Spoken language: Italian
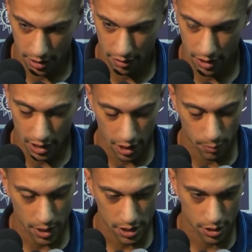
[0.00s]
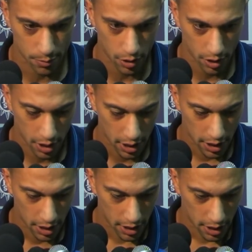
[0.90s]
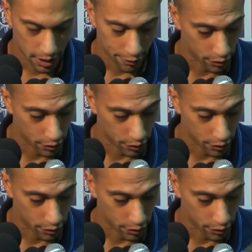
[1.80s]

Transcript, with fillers: deve dare il massimo e